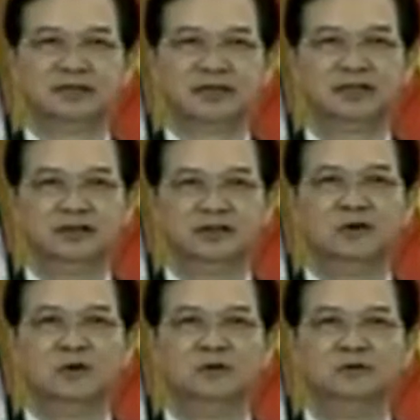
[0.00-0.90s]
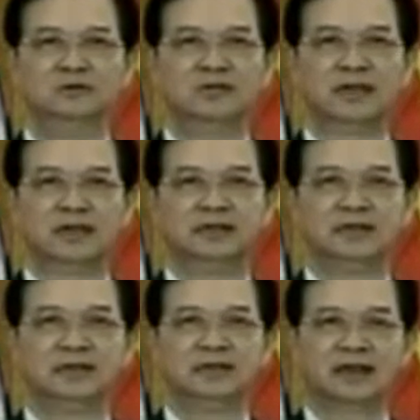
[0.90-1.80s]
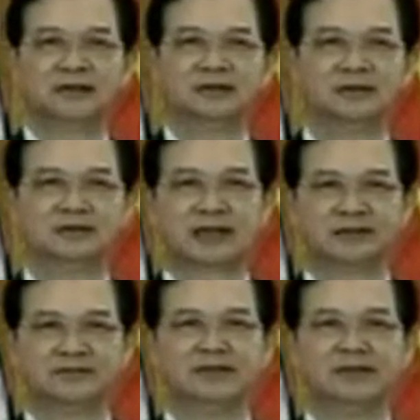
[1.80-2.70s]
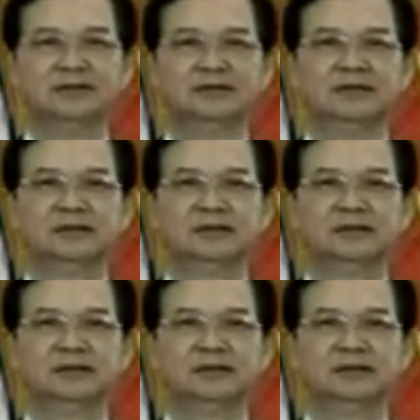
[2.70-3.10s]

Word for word: đến chính phủ và nhân dân các nước thành viên